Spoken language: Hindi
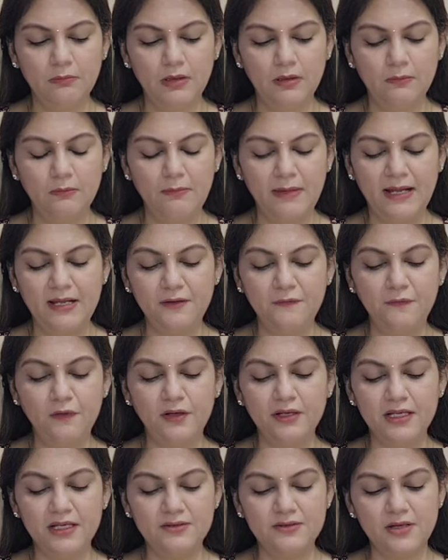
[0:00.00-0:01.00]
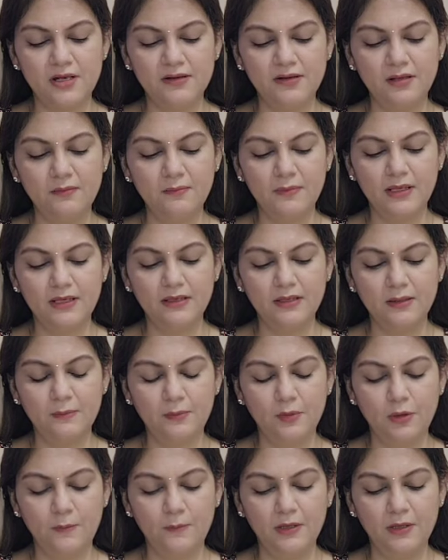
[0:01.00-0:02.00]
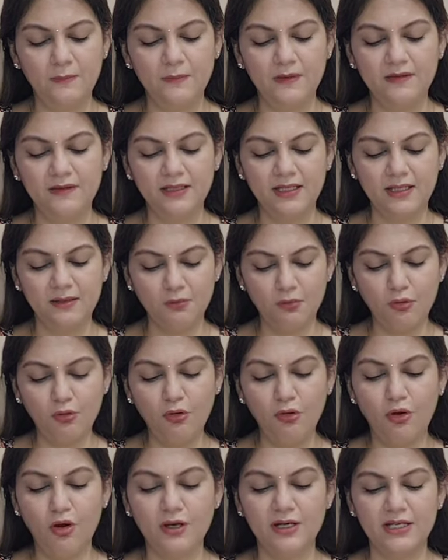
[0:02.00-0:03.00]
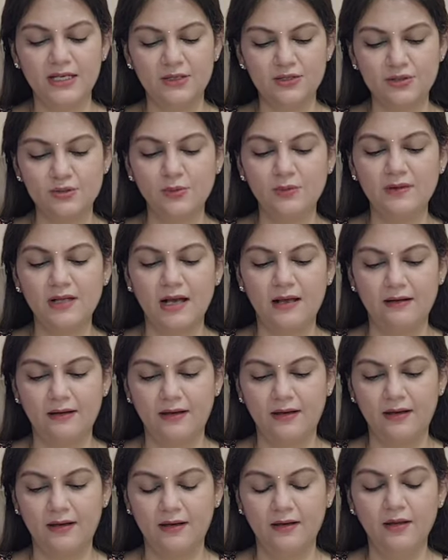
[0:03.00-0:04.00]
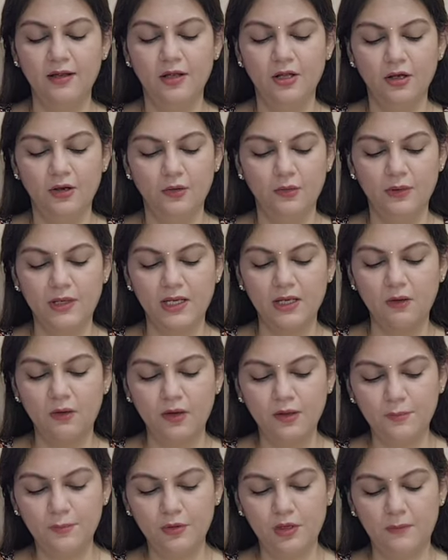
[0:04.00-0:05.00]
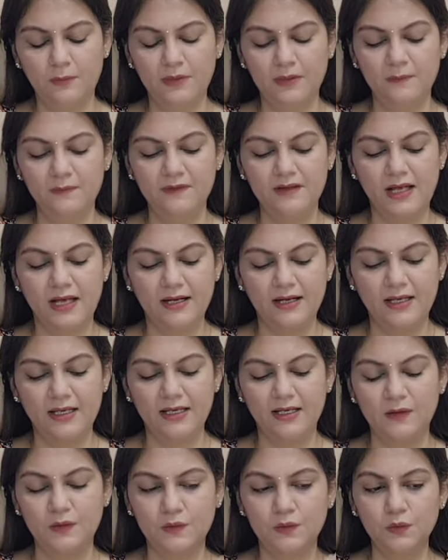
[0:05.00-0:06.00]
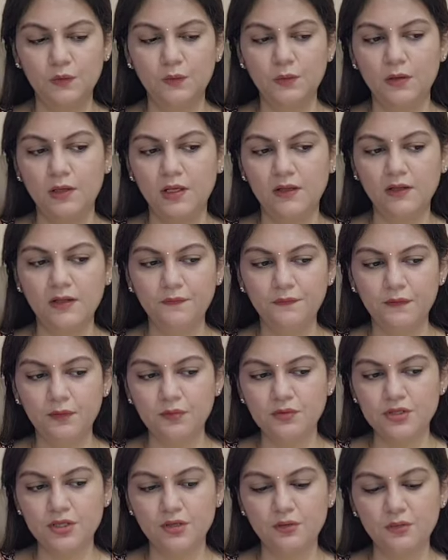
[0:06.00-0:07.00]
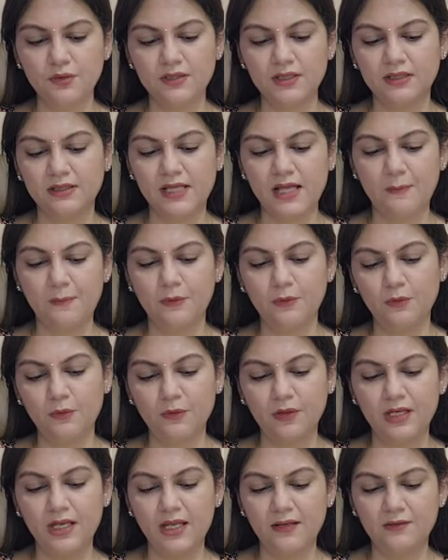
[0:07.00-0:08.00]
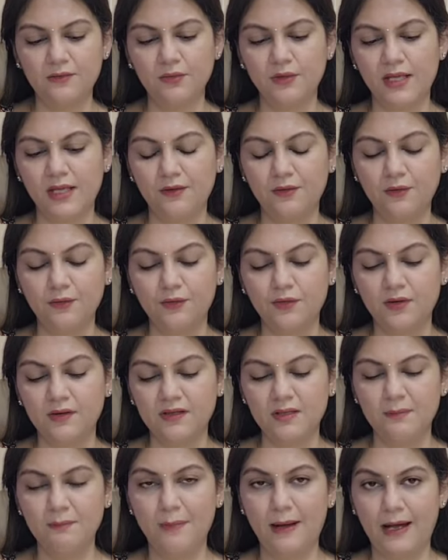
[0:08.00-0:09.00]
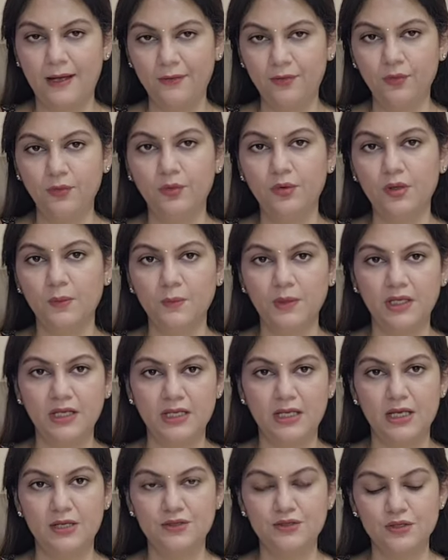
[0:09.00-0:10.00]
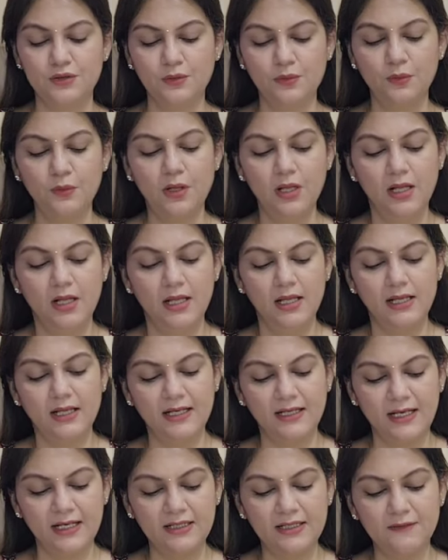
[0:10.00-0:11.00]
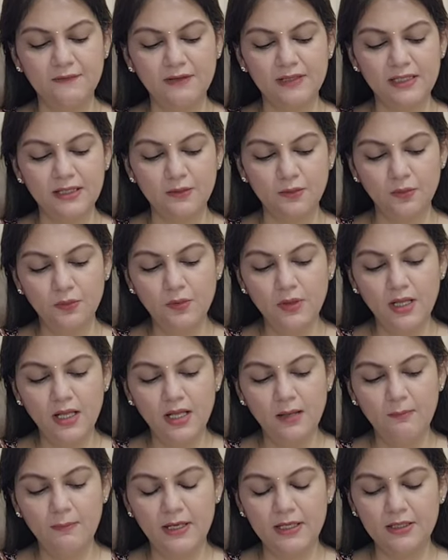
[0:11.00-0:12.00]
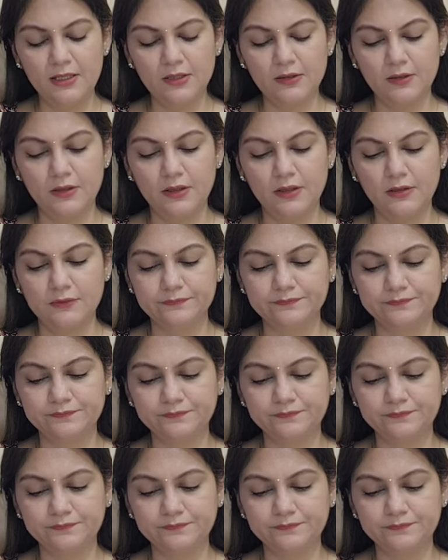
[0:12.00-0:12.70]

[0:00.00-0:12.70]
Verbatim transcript: मेंट फॉर ईच अदर बट द प्रॉब्लम इज़ कि और इश्यूज आ रहे हैं ओके okay, और प्रॉब्लम्स आ रही हैं सो इन द फ्यूचर हो सकता है आप लोगों की एक, एक दूसरे से बात हो कम्युनिकेशन हो कनेक्टिविटी हो बट um,